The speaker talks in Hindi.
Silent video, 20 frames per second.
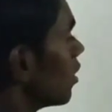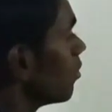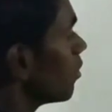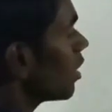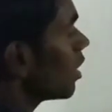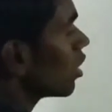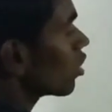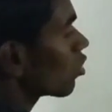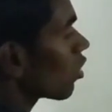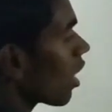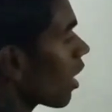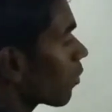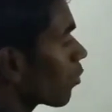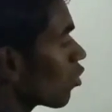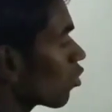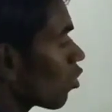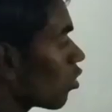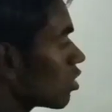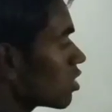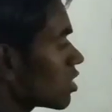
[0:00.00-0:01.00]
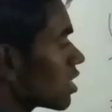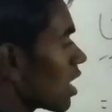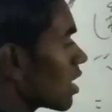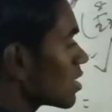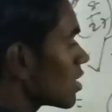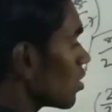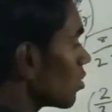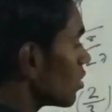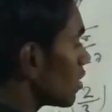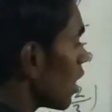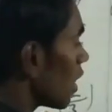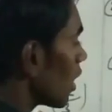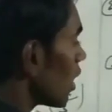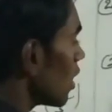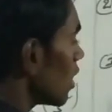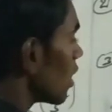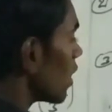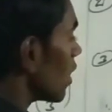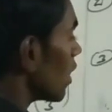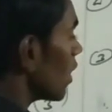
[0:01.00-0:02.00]
तीन में तो आपको कौन सा आंसर हो
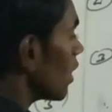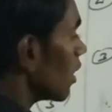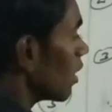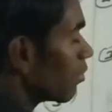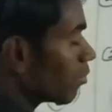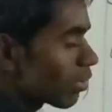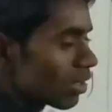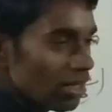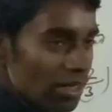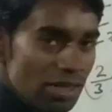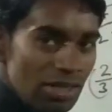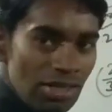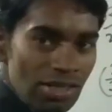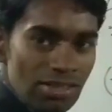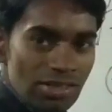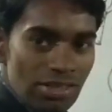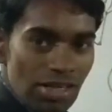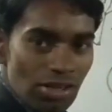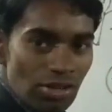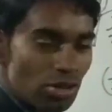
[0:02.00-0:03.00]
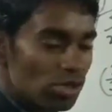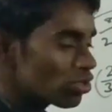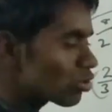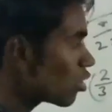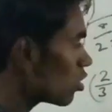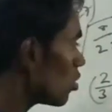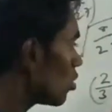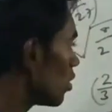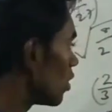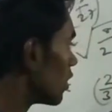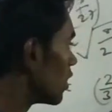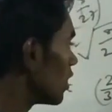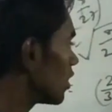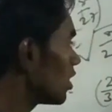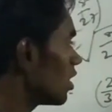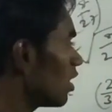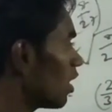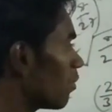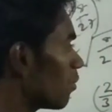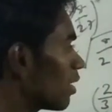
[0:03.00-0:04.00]
जाएगा ए नंबर चलिए दोस्तों ये
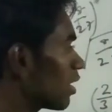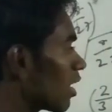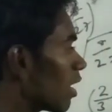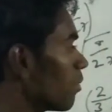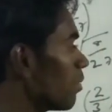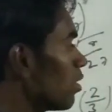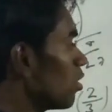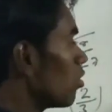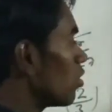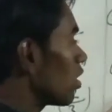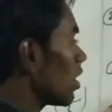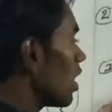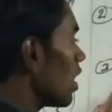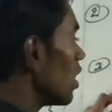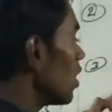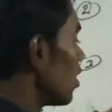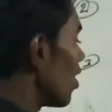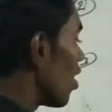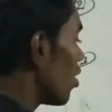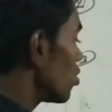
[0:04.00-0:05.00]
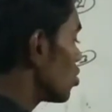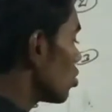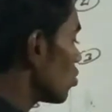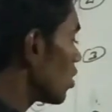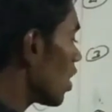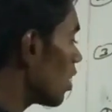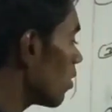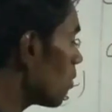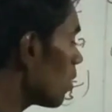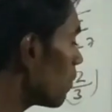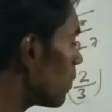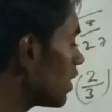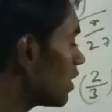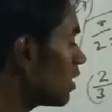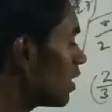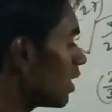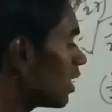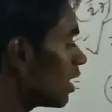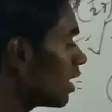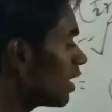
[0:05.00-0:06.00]
तीन नंबर का भी हो गया और चौथा नंबर
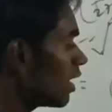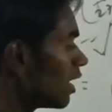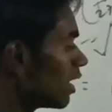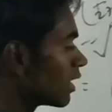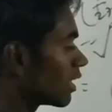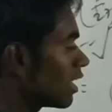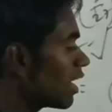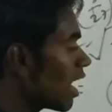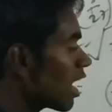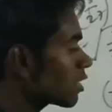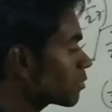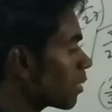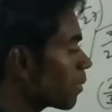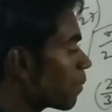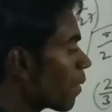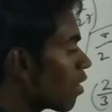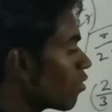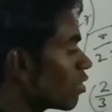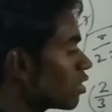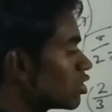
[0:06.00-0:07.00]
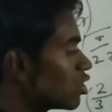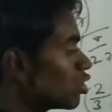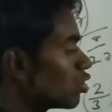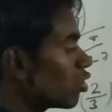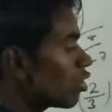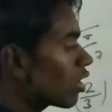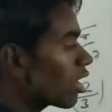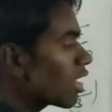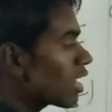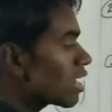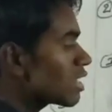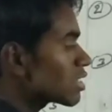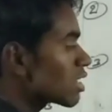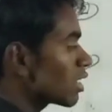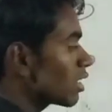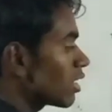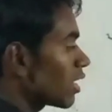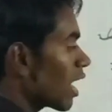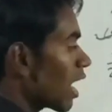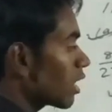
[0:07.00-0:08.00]
पढ़ते हैं कि एक्स पर पावर जीरो का
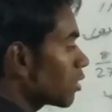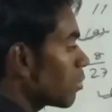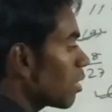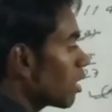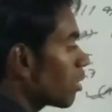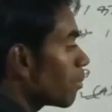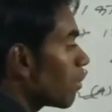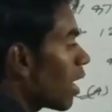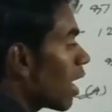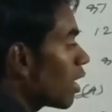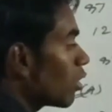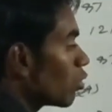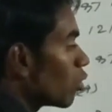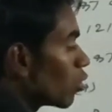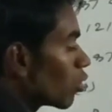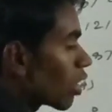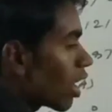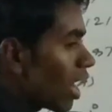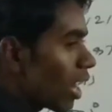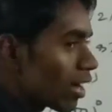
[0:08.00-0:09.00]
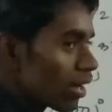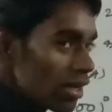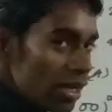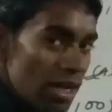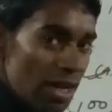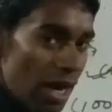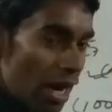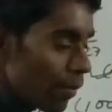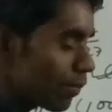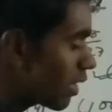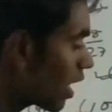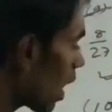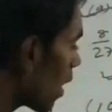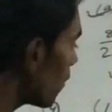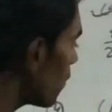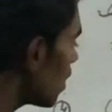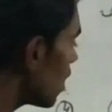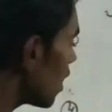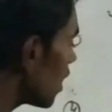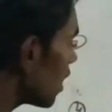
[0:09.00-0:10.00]
संख्यात्मक मान होगा अब यहाँ
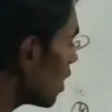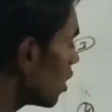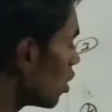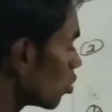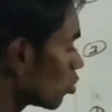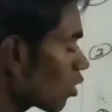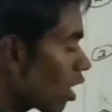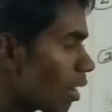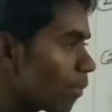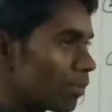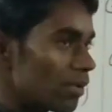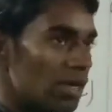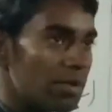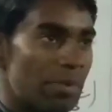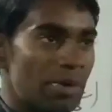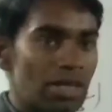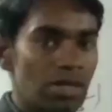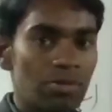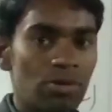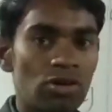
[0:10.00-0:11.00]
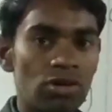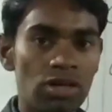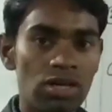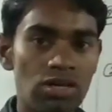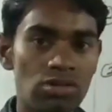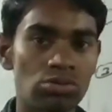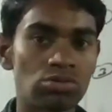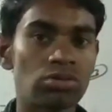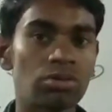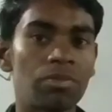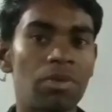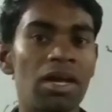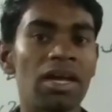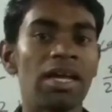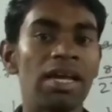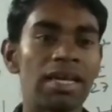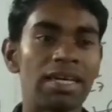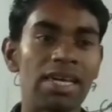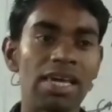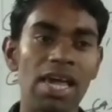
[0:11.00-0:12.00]
पे है तो आप ये पढ़े होंगे सूत्र में
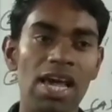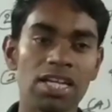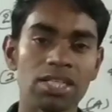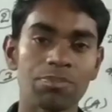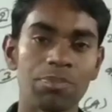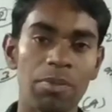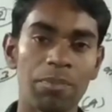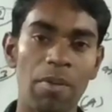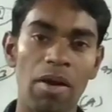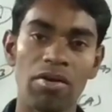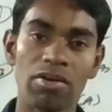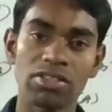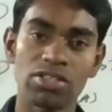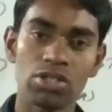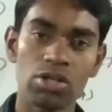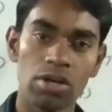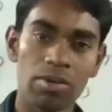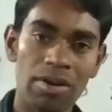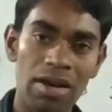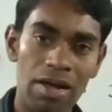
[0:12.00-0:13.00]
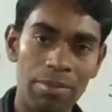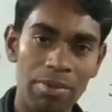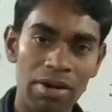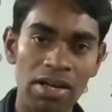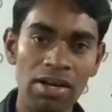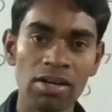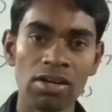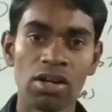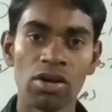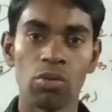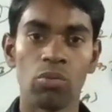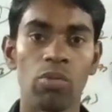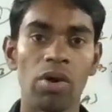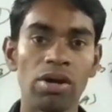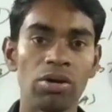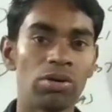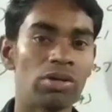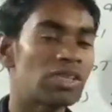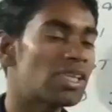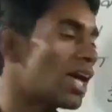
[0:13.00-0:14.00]
कि एक्स पर पावर जीरो बराबर
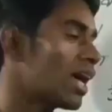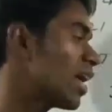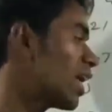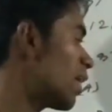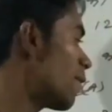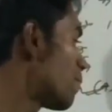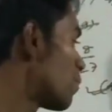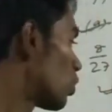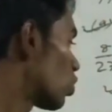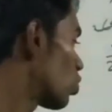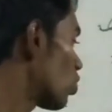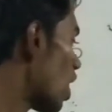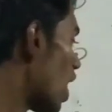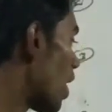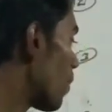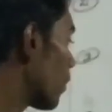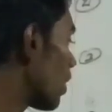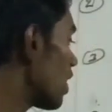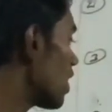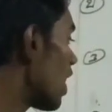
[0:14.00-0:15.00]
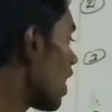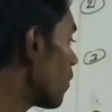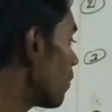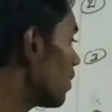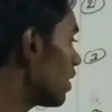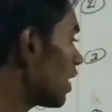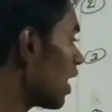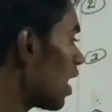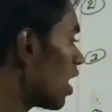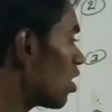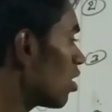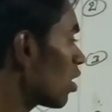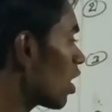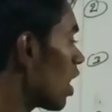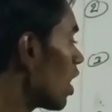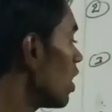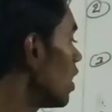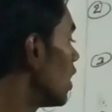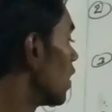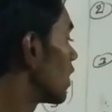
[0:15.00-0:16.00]
वन होता है तो आपका यहाँ पे क्या
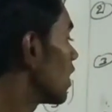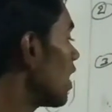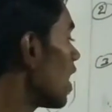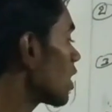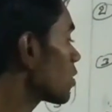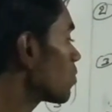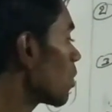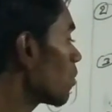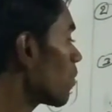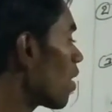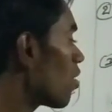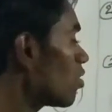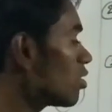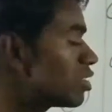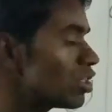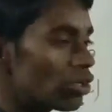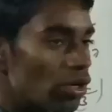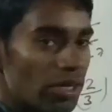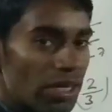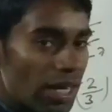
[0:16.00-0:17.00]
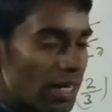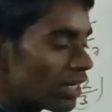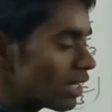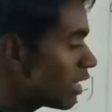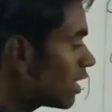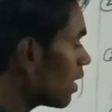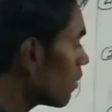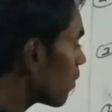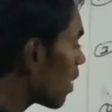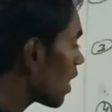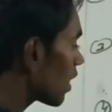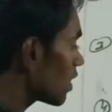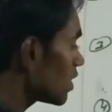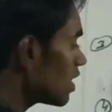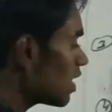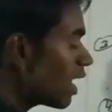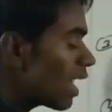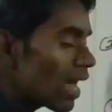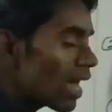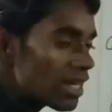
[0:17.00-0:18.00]
होगा कि एक्स पर पावर जीरो यानी कि ये मान के
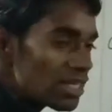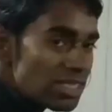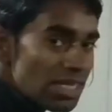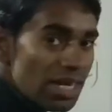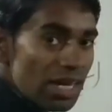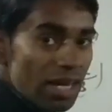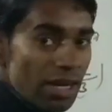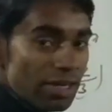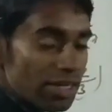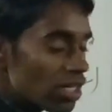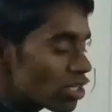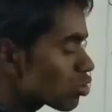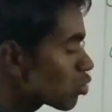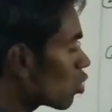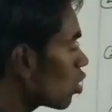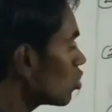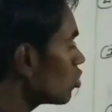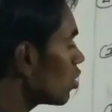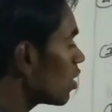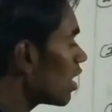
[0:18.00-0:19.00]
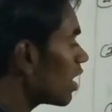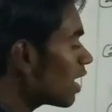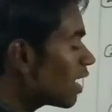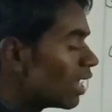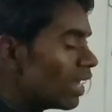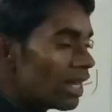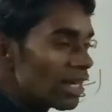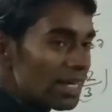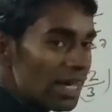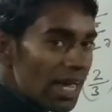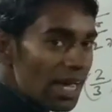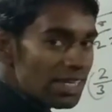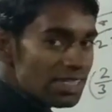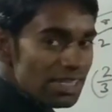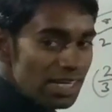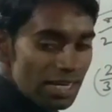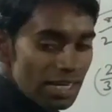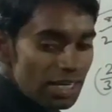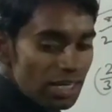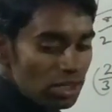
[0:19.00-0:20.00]
चलिए एक्स है ये सौ जो है ये एक्स
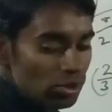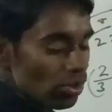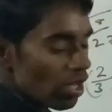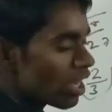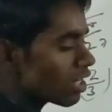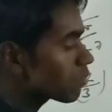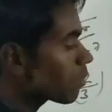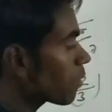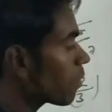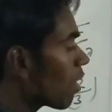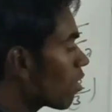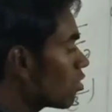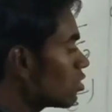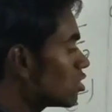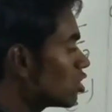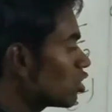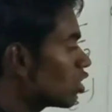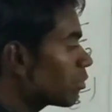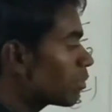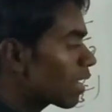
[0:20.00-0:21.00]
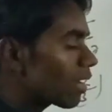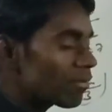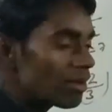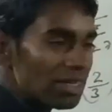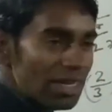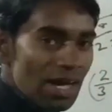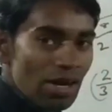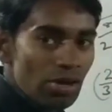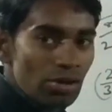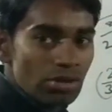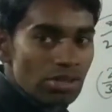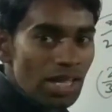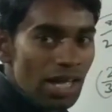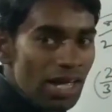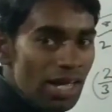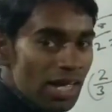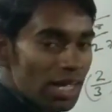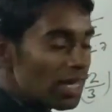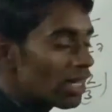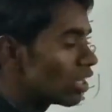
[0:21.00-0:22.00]
है तो एक्स पर पावर जीरो बराबर क्या होता
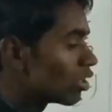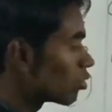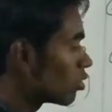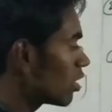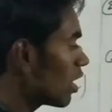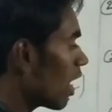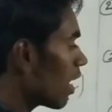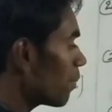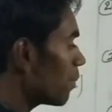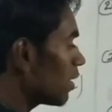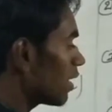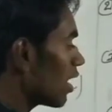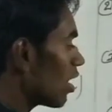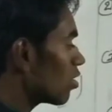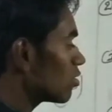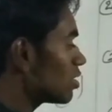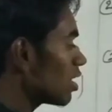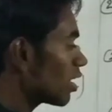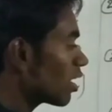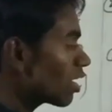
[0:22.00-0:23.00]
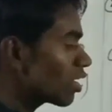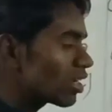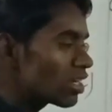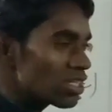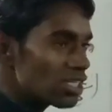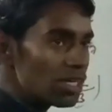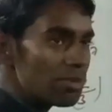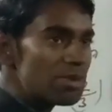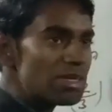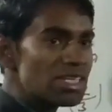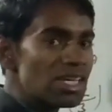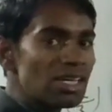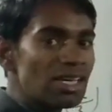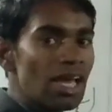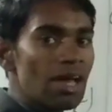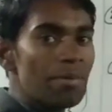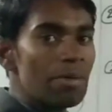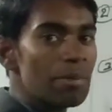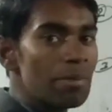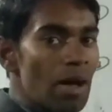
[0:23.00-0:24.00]
है तो यहाँ पे क्या हो जाएगा किसी भी
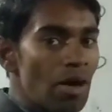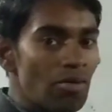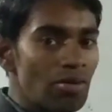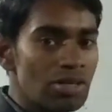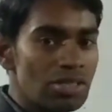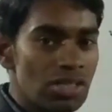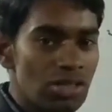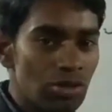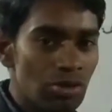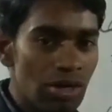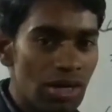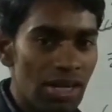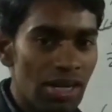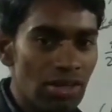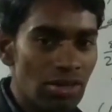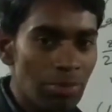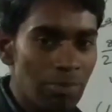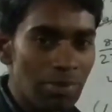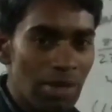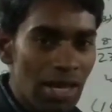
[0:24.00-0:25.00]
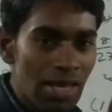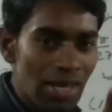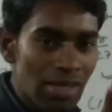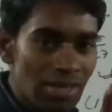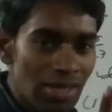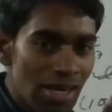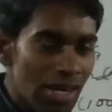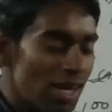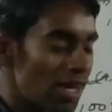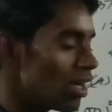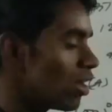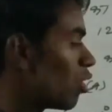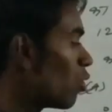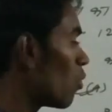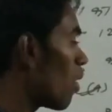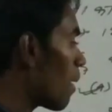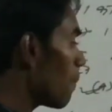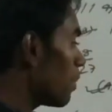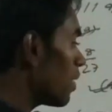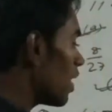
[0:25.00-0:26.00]
संख्या पर पावर जीरो रहे तो हम क्या जानते हैं
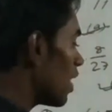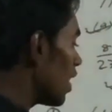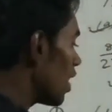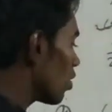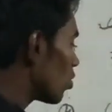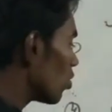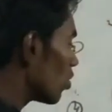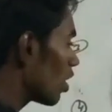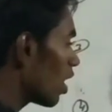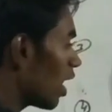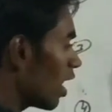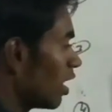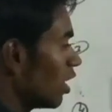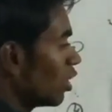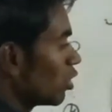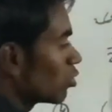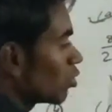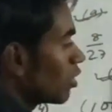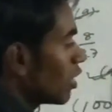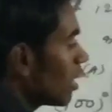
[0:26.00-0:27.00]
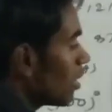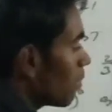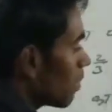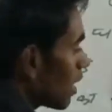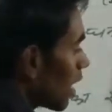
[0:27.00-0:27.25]
वहां पे एक होगा तो ये